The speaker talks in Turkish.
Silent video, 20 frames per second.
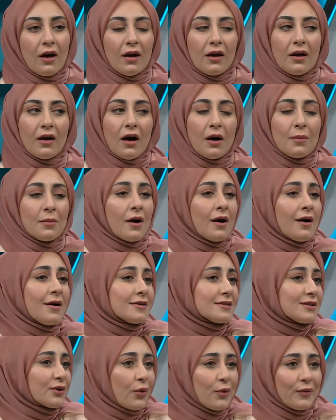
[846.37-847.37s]
Ee, ama
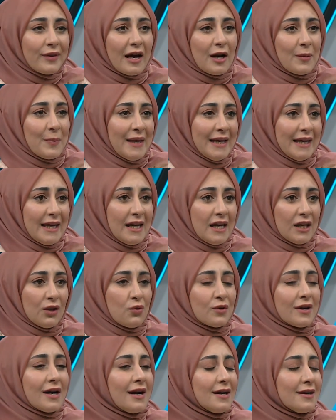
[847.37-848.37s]
artık önermeye
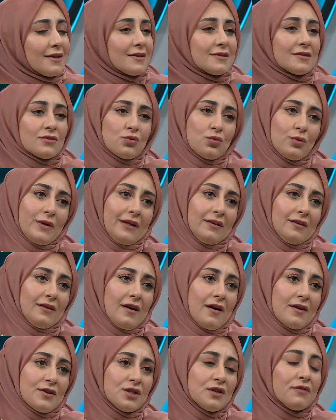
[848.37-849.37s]
gerek yok. Herkesin su
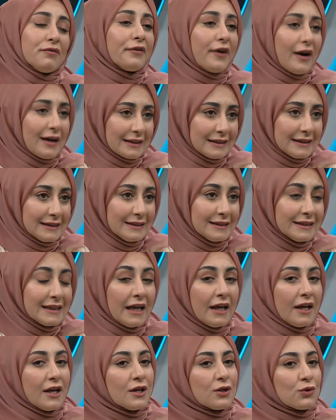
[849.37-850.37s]
ihtiyacı farklıdır.
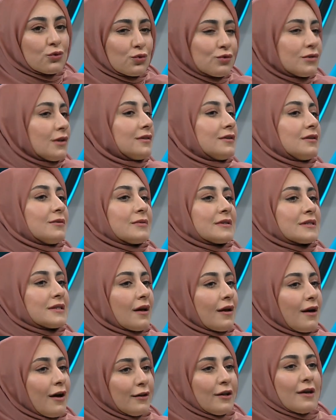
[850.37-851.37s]
Ha.
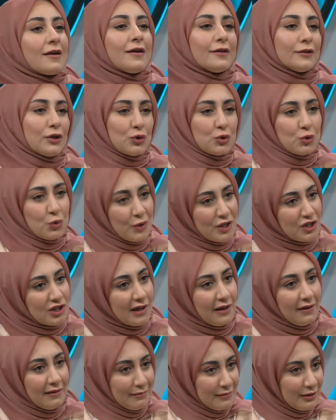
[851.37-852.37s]
Susadığımızda kana kana su
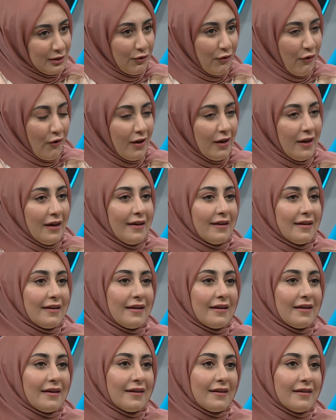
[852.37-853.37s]
içelim diyor.
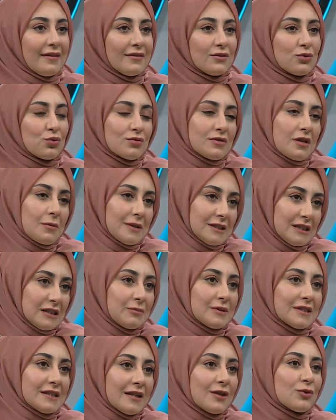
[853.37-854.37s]
Hı hı.
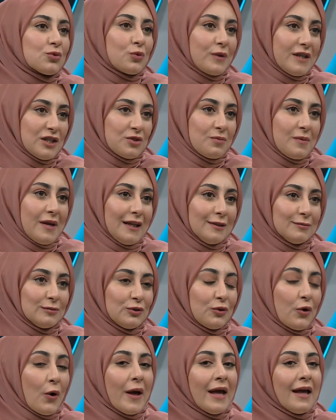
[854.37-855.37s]
susamadığımızda da su
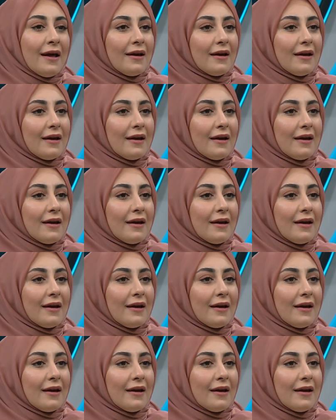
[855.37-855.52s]
içmeyelim diyor.